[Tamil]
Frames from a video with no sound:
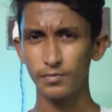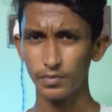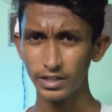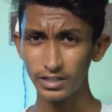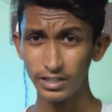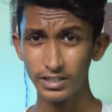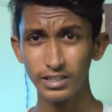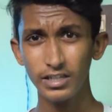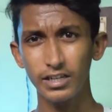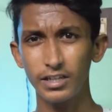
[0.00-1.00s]
ப்ரைஸ்
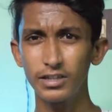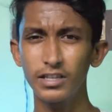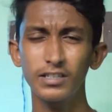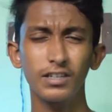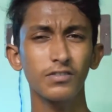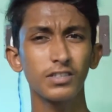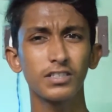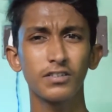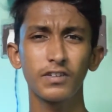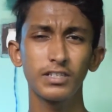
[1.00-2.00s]
ரேஞ்சுக்கு இந்த செவன்
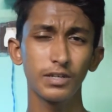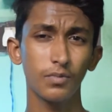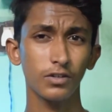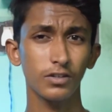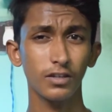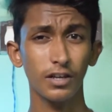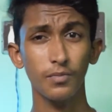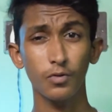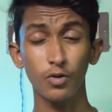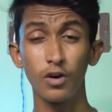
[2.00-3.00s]
சிக்ஸ்டி ஃபைவ் ஜி ப்ராசஸரே
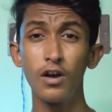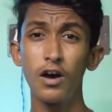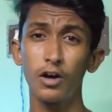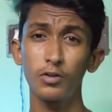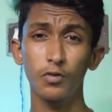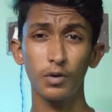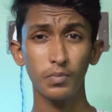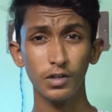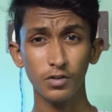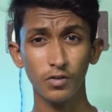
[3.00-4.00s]
போதும் அதுவும் ஒன்
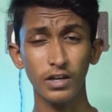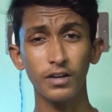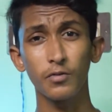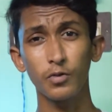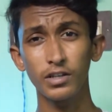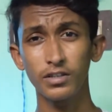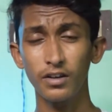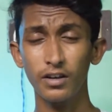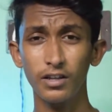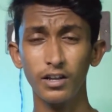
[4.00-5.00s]
ப்ளஸோட
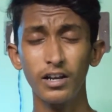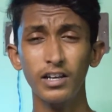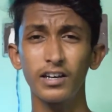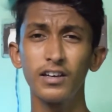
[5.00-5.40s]
ஓஎஸ்ன்றதுனால